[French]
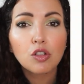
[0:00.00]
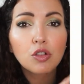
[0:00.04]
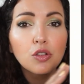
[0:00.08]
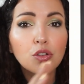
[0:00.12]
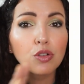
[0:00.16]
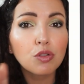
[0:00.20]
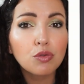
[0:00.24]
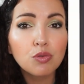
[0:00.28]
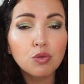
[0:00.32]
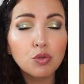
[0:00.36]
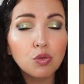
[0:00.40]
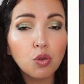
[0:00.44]

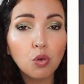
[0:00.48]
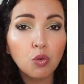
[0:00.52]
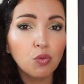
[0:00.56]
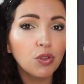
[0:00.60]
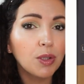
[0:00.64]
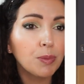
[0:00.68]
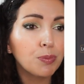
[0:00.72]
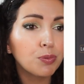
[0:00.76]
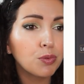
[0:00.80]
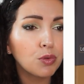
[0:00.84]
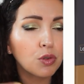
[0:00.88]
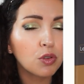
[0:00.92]
que vous
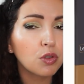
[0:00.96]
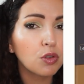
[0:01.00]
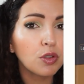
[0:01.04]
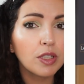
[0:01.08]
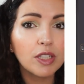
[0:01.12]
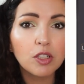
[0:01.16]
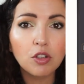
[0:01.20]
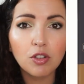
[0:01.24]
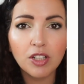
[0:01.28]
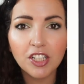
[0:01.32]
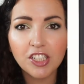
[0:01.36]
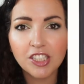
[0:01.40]
trouvez pour
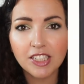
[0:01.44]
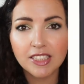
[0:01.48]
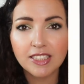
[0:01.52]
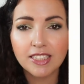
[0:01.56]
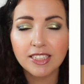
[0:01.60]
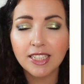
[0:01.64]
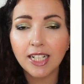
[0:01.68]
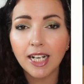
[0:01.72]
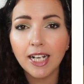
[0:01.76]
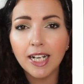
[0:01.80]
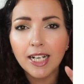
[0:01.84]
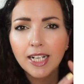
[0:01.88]
les collèges
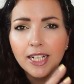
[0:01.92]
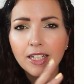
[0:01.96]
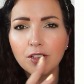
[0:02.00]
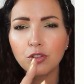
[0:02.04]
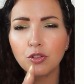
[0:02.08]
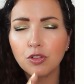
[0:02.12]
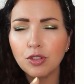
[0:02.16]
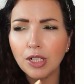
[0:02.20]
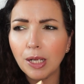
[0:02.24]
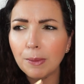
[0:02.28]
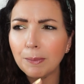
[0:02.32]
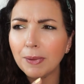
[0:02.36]
etc
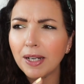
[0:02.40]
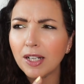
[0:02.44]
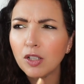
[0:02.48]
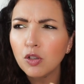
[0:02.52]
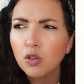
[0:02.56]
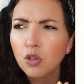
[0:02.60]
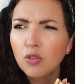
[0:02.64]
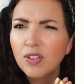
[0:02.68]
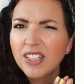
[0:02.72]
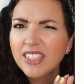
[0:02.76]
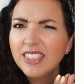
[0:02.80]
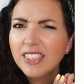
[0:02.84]
de la marque
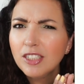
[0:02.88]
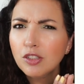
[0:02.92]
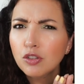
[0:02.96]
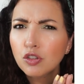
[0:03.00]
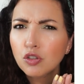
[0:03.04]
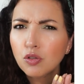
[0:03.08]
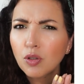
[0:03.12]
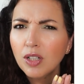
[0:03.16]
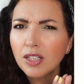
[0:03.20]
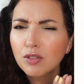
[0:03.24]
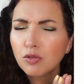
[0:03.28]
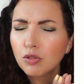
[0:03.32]
Covadis je
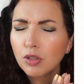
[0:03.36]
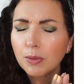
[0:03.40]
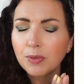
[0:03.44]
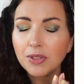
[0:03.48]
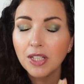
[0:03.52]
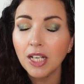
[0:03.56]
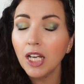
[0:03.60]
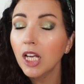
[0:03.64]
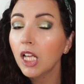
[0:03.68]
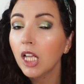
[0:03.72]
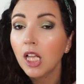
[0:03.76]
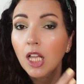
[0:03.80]
crois un truc comme
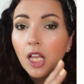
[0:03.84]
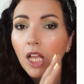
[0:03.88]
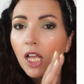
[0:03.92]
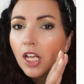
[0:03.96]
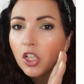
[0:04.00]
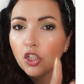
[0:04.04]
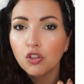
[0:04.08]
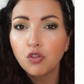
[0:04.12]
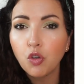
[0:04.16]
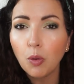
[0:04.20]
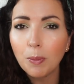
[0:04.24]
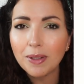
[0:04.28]
ça
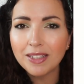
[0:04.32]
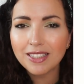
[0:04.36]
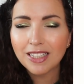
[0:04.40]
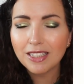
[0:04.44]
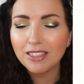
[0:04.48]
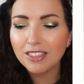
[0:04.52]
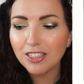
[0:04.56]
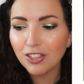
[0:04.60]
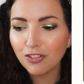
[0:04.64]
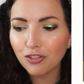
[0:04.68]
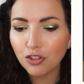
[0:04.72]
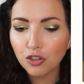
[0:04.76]
je vous remettrai
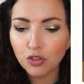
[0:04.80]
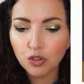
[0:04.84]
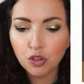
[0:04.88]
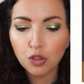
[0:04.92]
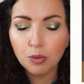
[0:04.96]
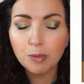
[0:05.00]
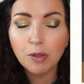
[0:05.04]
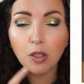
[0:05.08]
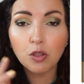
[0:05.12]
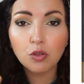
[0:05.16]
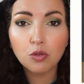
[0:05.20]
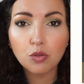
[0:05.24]
une petite photo
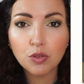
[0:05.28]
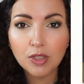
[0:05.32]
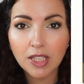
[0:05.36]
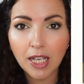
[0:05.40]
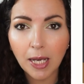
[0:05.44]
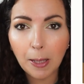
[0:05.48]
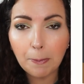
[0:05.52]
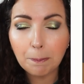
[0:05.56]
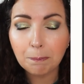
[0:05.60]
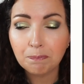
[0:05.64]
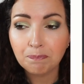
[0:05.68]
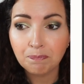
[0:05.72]
mais en tout
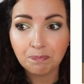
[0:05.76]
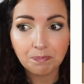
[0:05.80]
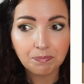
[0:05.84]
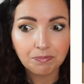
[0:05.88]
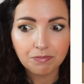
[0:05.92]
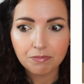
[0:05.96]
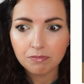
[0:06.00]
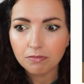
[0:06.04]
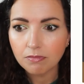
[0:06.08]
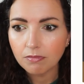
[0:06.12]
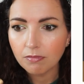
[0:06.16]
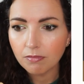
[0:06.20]
cas
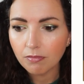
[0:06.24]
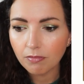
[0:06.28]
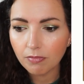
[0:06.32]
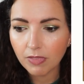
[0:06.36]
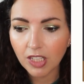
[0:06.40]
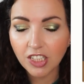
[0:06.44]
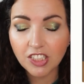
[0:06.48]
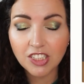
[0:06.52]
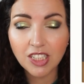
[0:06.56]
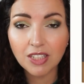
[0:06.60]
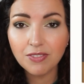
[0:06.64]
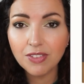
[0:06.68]

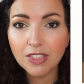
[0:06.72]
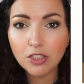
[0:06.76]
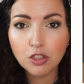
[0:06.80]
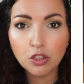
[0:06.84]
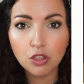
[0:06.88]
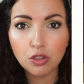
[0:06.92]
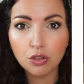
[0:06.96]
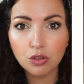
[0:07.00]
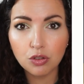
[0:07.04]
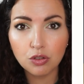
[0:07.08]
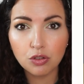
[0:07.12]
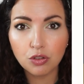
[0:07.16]
j'avais
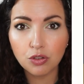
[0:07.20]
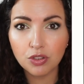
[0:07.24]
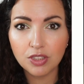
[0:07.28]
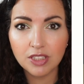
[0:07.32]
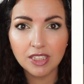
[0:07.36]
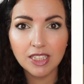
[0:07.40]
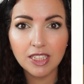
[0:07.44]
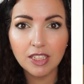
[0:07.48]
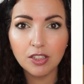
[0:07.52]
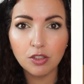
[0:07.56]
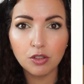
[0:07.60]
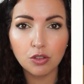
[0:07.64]
ce,
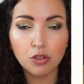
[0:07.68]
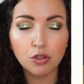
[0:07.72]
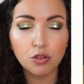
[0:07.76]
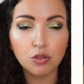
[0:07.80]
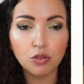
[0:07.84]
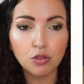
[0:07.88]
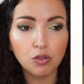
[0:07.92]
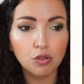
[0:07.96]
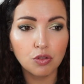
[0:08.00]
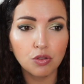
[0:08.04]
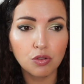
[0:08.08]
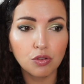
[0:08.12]
style
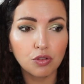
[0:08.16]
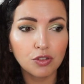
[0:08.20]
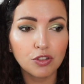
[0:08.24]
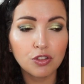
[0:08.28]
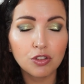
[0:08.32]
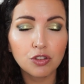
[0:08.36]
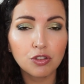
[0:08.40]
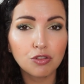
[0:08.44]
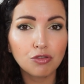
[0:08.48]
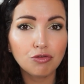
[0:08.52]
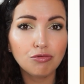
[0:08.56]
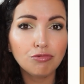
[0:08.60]

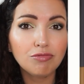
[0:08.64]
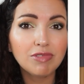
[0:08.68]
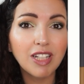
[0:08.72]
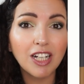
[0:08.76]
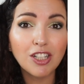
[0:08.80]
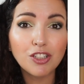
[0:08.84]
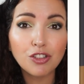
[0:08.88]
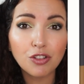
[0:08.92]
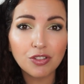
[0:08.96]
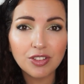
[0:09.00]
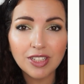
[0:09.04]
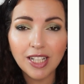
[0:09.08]

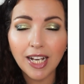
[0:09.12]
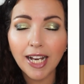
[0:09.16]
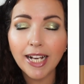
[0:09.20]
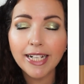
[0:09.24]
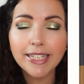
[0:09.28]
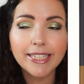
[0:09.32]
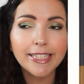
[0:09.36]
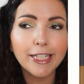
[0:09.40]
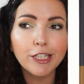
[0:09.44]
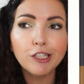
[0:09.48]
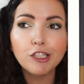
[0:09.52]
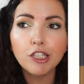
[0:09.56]
d'agenda
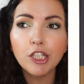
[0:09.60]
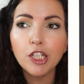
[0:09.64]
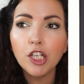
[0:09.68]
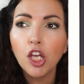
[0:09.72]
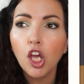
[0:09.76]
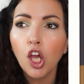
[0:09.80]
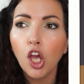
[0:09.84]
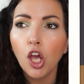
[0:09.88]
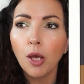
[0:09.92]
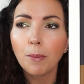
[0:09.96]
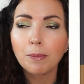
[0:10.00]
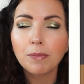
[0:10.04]
qui était
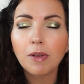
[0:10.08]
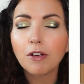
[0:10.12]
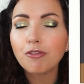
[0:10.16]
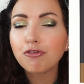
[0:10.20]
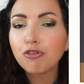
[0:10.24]
ma